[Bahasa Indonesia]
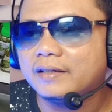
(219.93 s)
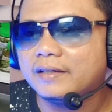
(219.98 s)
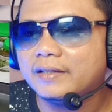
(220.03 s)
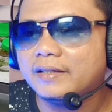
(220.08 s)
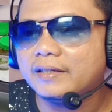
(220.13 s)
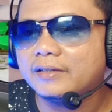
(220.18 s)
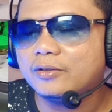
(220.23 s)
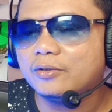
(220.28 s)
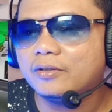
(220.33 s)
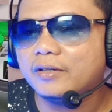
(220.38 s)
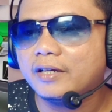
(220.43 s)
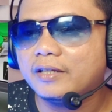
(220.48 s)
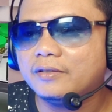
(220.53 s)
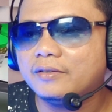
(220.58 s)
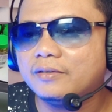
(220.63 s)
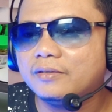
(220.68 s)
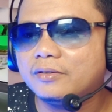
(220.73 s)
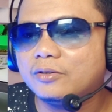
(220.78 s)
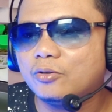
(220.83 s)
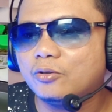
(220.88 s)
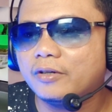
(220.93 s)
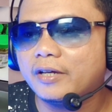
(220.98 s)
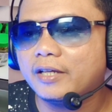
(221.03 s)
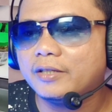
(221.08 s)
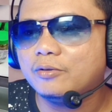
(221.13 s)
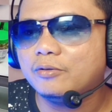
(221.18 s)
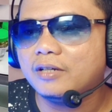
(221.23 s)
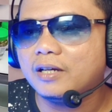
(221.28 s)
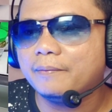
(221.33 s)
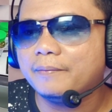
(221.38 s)
Iya, toge toge
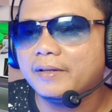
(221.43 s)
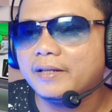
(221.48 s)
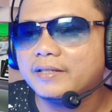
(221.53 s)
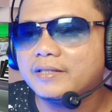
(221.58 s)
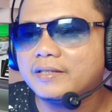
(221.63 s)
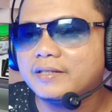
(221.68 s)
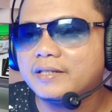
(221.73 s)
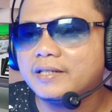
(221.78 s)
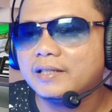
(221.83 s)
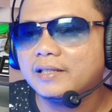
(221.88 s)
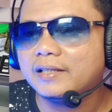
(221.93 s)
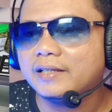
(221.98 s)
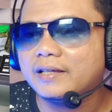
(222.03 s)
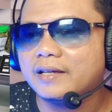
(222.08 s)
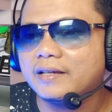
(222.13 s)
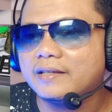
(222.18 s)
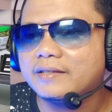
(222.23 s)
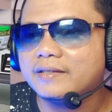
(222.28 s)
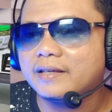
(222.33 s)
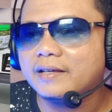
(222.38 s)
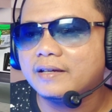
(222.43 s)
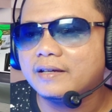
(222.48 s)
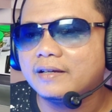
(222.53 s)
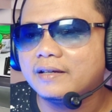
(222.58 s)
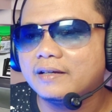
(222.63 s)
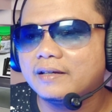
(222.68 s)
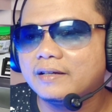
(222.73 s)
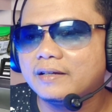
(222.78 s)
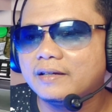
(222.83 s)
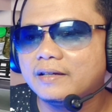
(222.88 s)
juga milih sendiri guys ya.
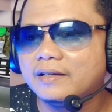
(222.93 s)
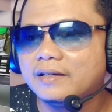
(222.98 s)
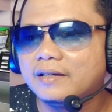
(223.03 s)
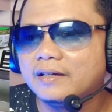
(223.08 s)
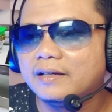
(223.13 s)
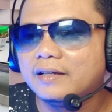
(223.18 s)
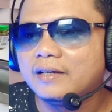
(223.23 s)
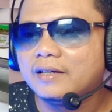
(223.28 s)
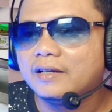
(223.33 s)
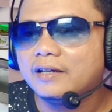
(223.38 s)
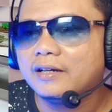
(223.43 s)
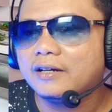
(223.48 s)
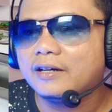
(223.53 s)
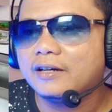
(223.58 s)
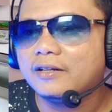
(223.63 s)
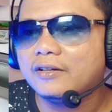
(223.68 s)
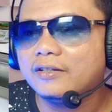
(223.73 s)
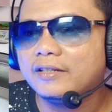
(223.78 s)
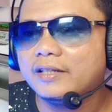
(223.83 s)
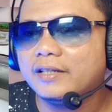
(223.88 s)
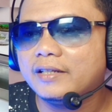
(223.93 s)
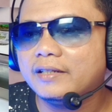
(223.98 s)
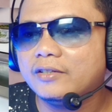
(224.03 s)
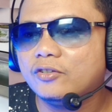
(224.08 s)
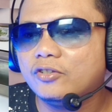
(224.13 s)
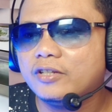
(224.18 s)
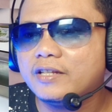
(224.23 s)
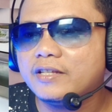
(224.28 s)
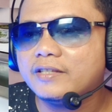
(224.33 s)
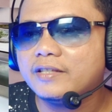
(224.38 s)
Kalau di
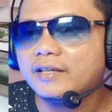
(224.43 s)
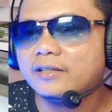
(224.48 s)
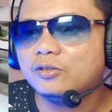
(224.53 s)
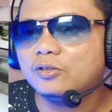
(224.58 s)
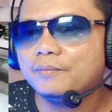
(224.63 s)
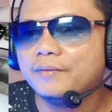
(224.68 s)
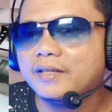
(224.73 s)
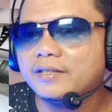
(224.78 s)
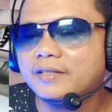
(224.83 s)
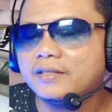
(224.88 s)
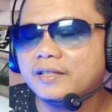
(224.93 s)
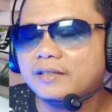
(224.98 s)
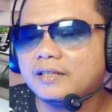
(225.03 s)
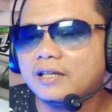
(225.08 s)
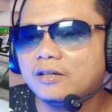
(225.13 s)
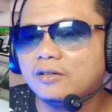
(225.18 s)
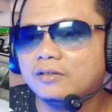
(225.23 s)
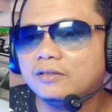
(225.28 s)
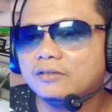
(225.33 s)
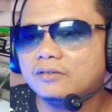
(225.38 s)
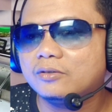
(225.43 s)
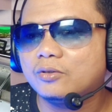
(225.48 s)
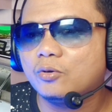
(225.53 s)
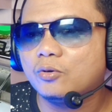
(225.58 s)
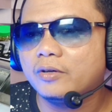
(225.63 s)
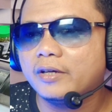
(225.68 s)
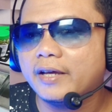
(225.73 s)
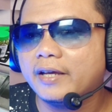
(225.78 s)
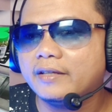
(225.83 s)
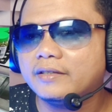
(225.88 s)
Indonesia itu biasanya
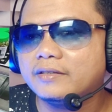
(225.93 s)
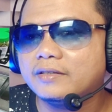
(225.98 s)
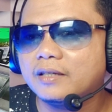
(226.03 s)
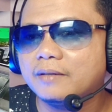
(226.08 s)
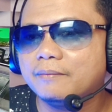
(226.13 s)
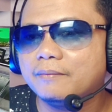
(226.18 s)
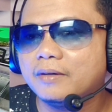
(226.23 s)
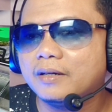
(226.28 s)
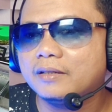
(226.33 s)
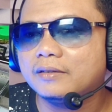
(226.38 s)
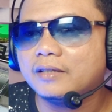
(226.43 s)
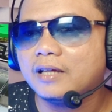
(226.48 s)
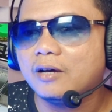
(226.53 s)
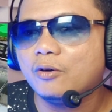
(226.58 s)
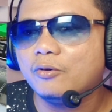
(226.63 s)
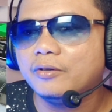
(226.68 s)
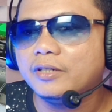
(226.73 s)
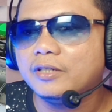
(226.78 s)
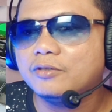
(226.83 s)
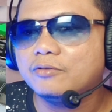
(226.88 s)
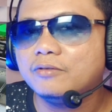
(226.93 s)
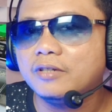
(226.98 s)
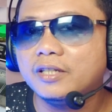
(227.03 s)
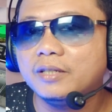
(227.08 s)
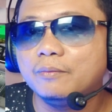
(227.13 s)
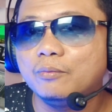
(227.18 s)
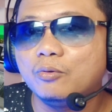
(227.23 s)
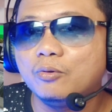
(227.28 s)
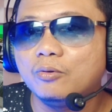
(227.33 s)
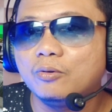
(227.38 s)
toge sama tahu ini sudah
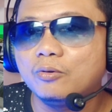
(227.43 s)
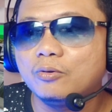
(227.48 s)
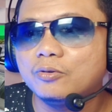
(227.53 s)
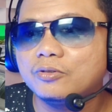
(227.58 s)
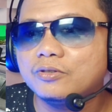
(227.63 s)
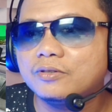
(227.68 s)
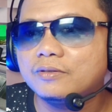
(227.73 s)
Soalnya dibungkus.